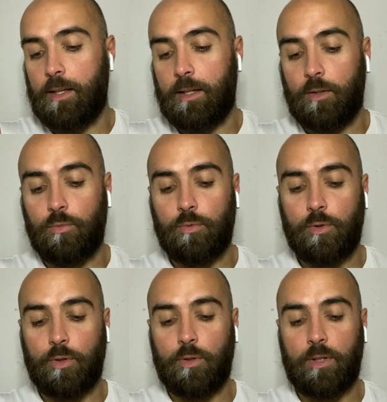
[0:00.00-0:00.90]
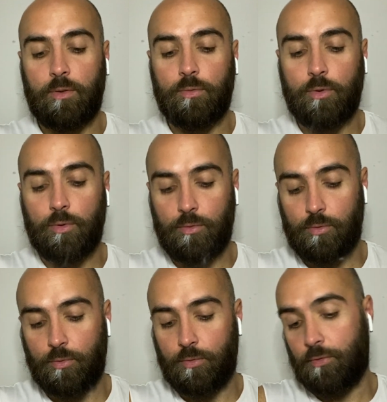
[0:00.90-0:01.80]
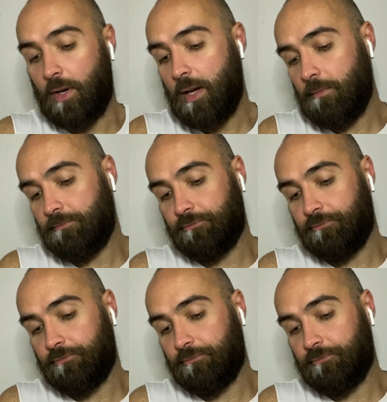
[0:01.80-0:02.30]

Et donc, et donc du coup, voilà.